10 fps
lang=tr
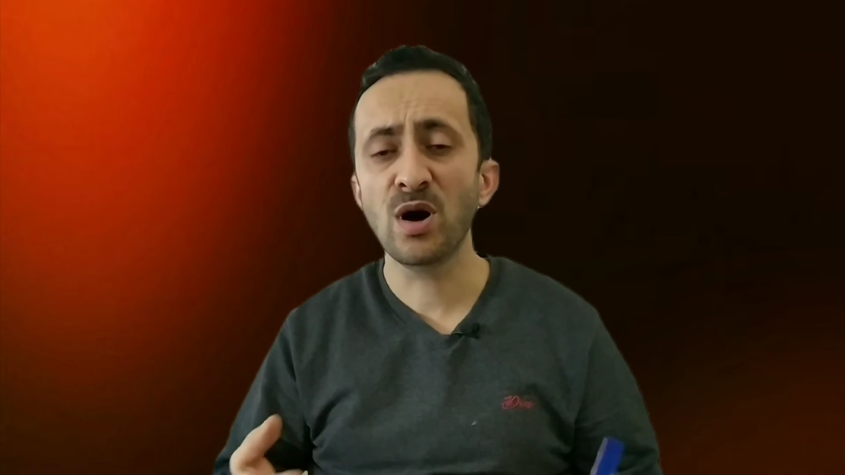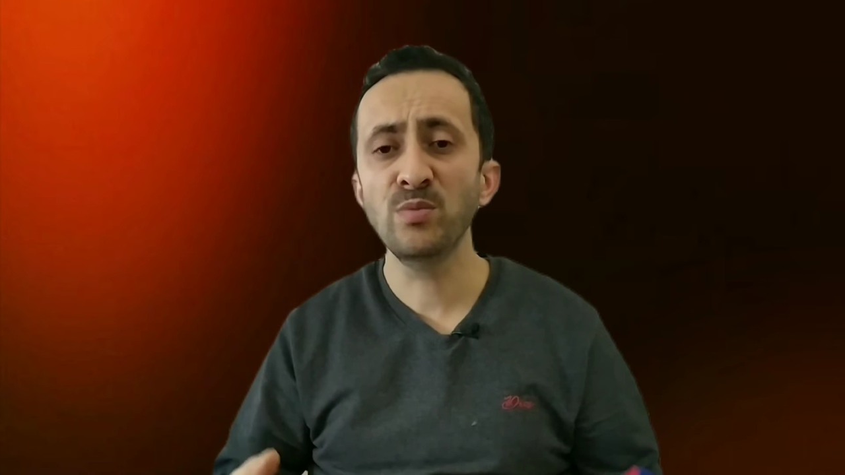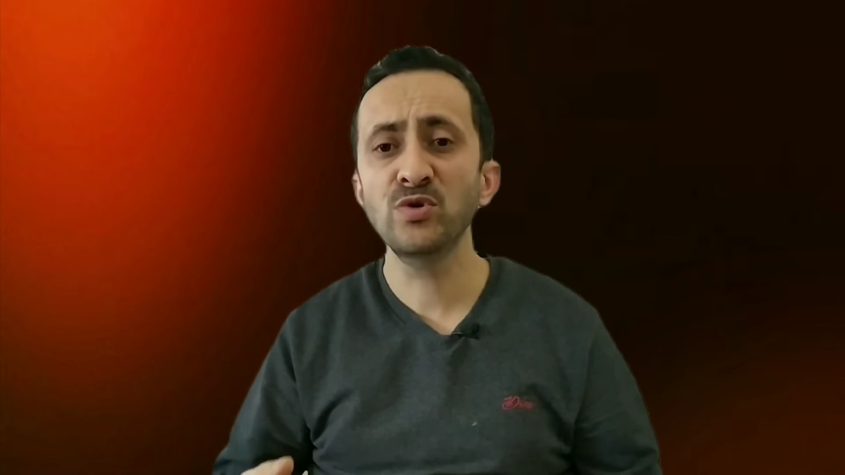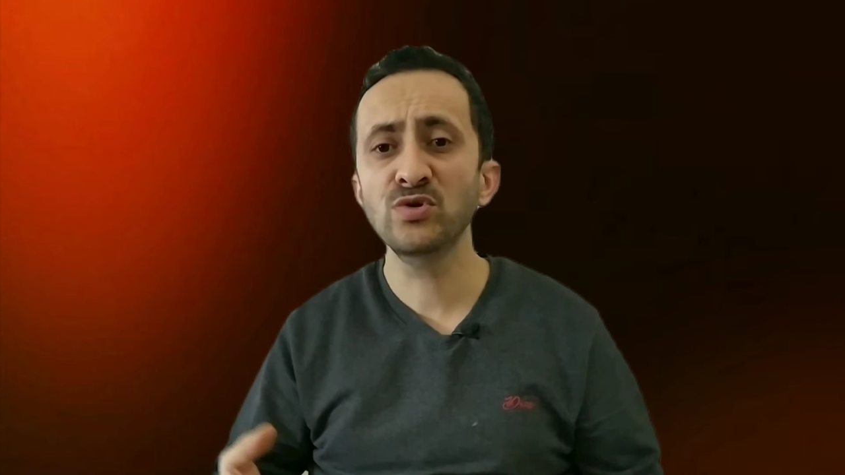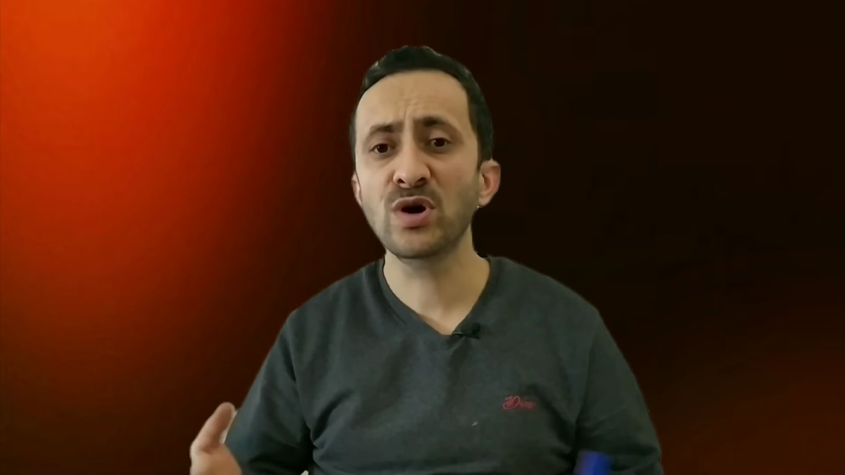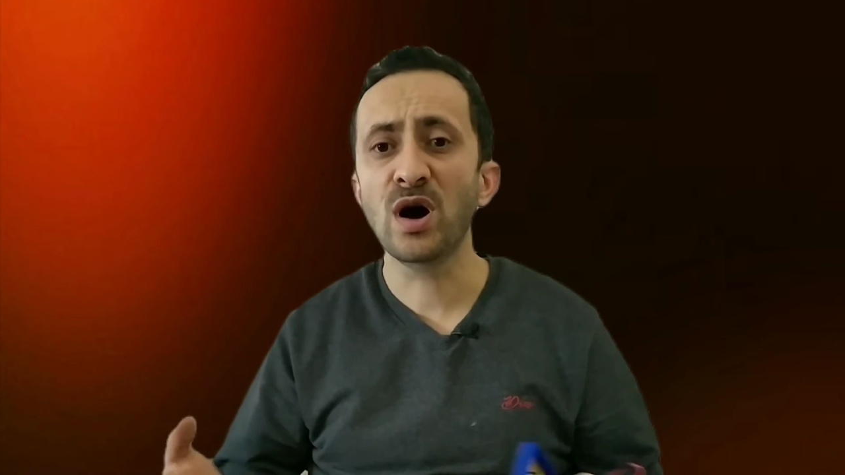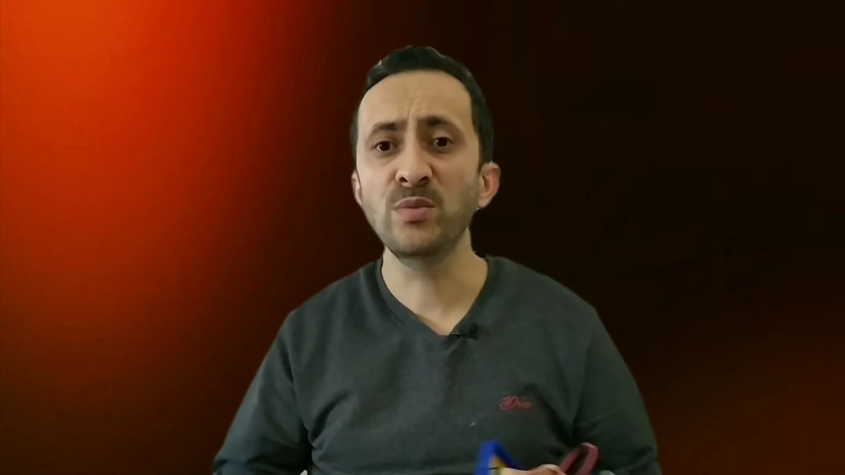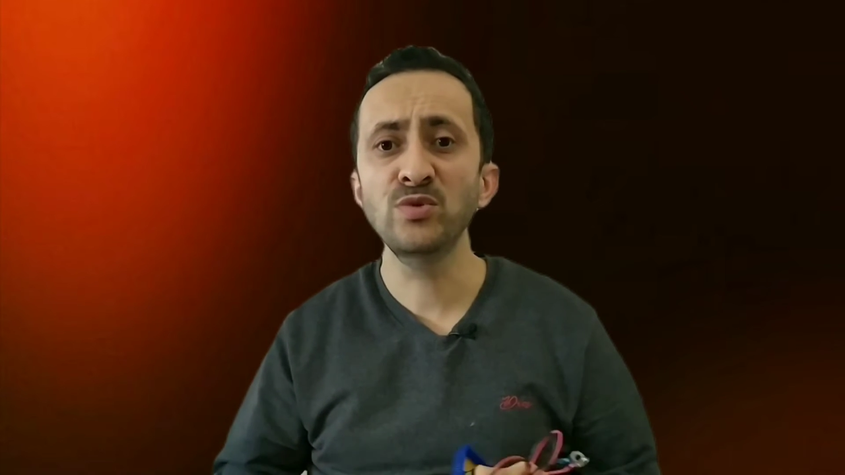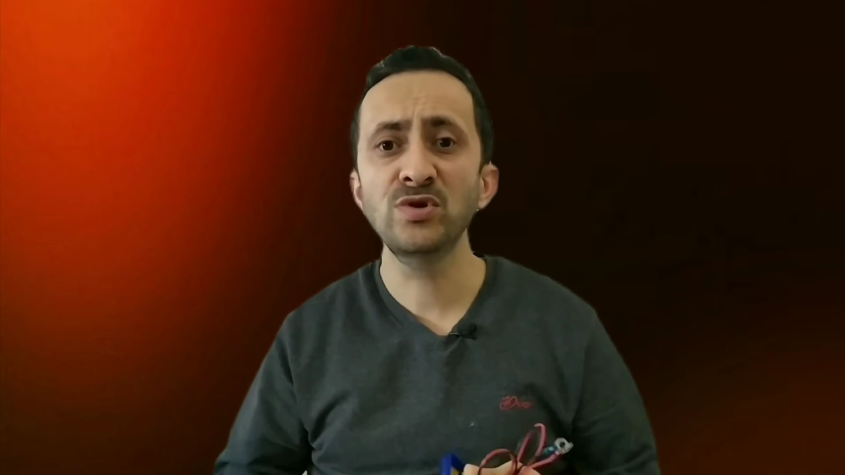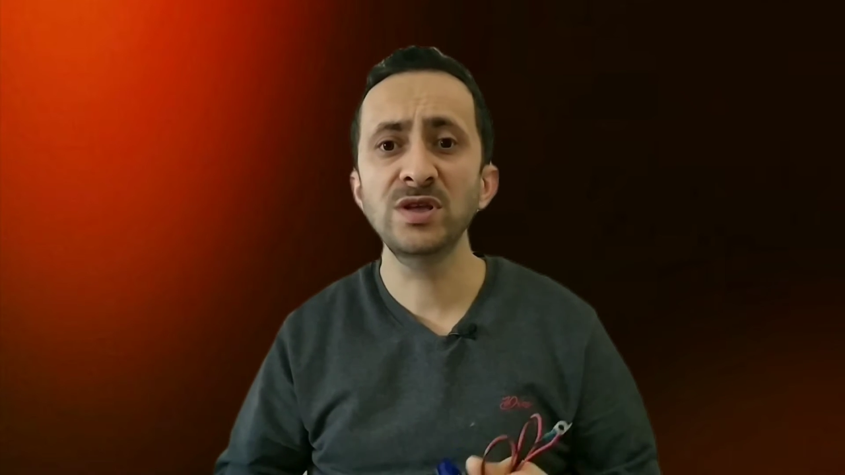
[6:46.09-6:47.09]
Kamyon,
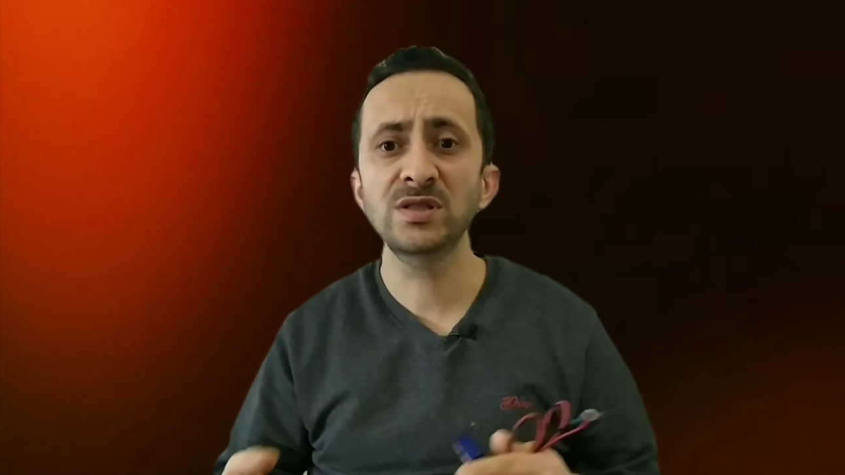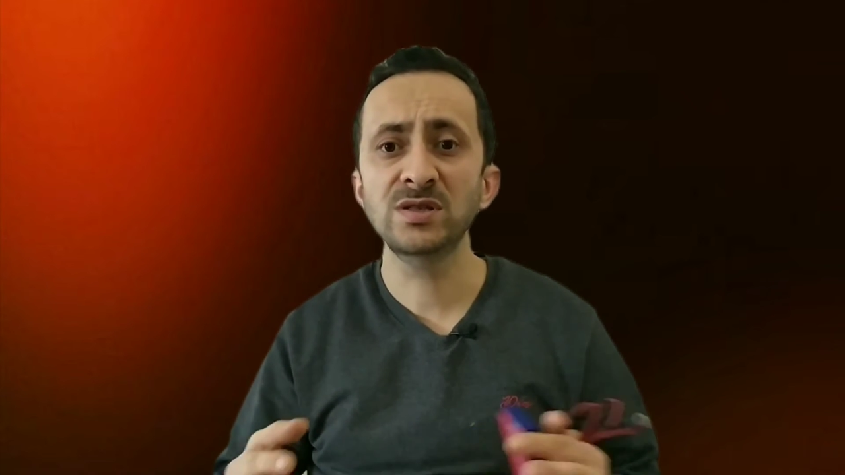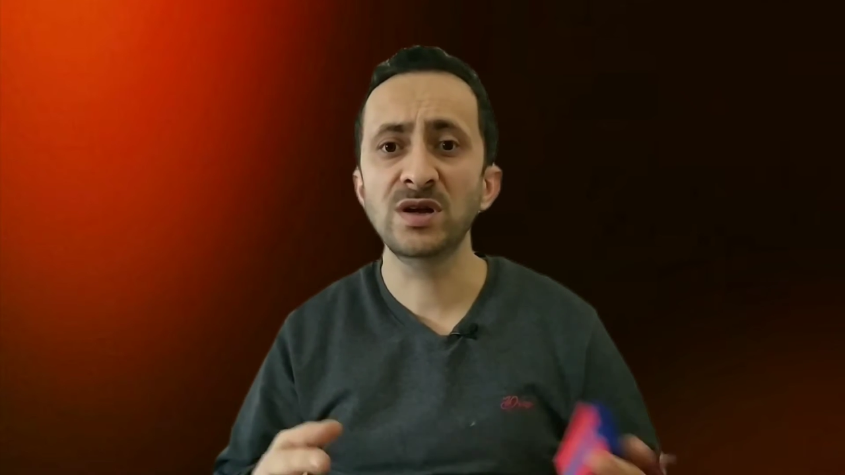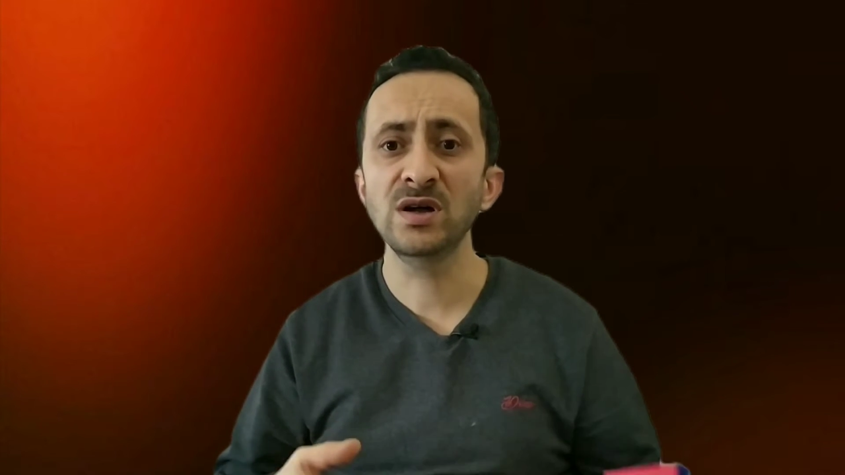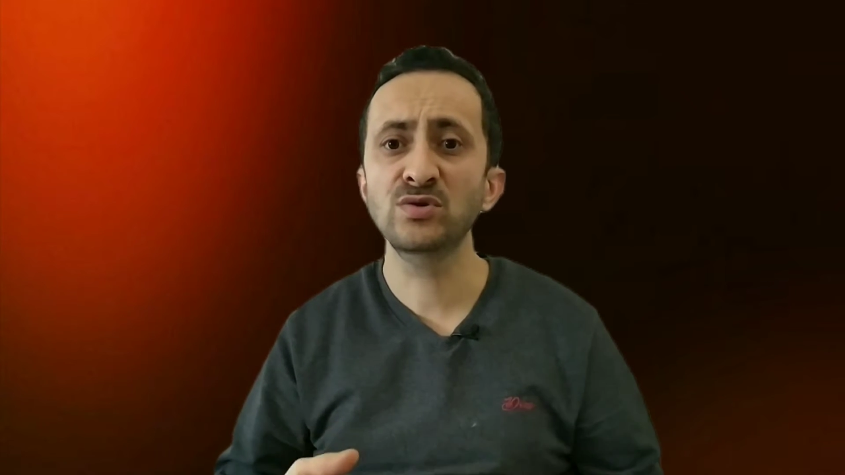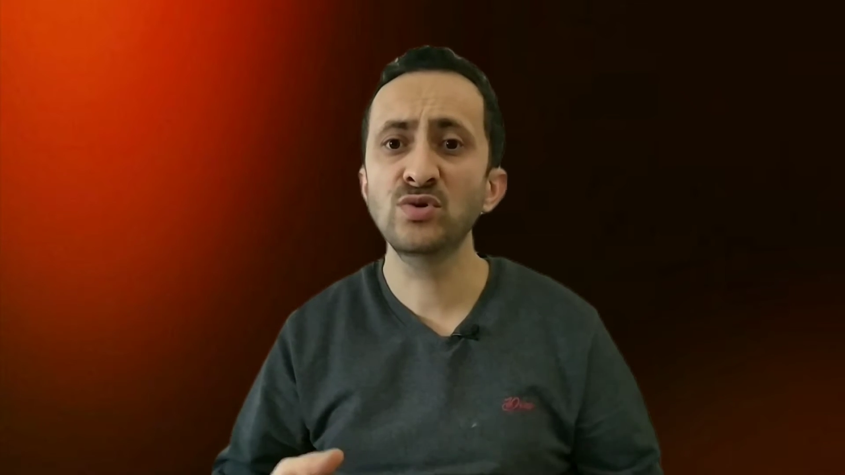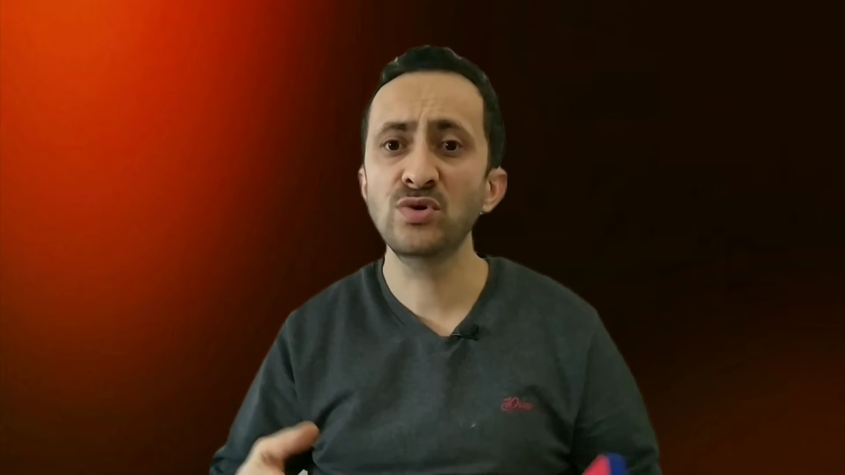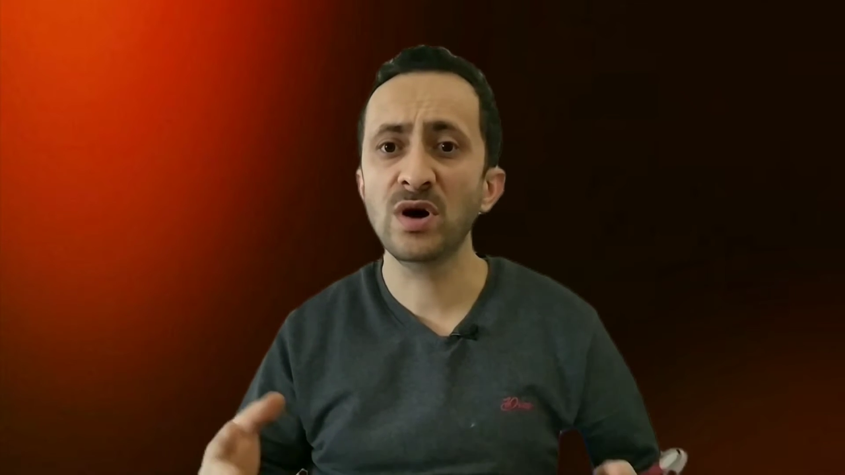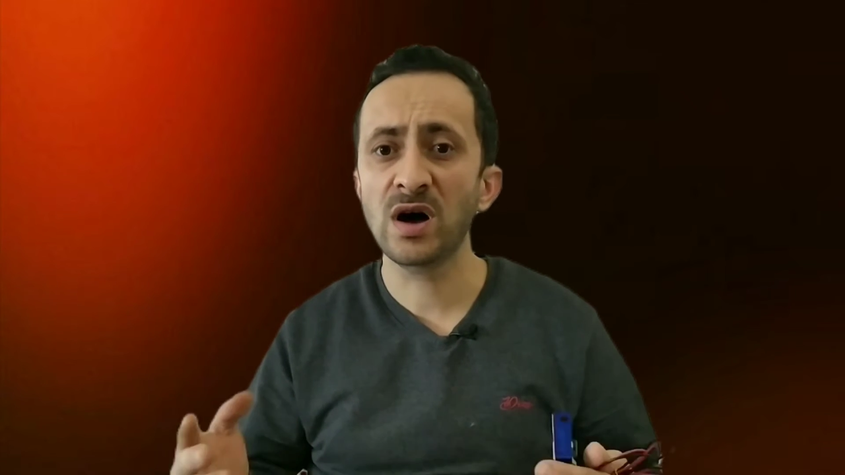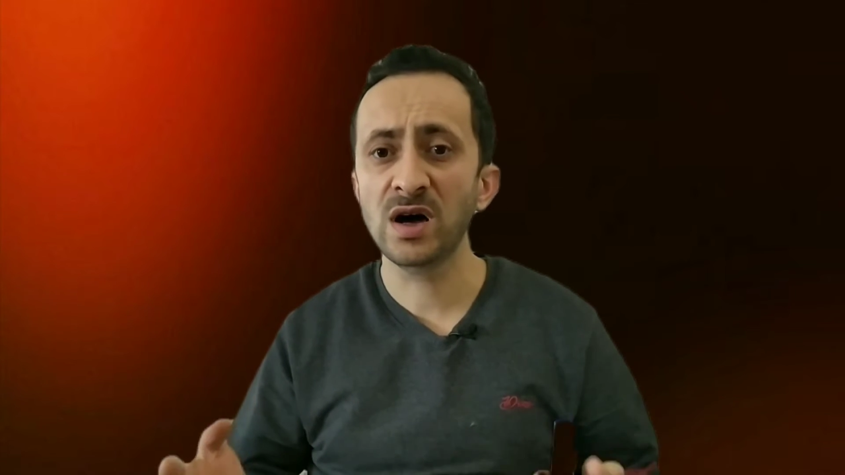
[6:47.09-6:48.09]
kamyonet, traktör,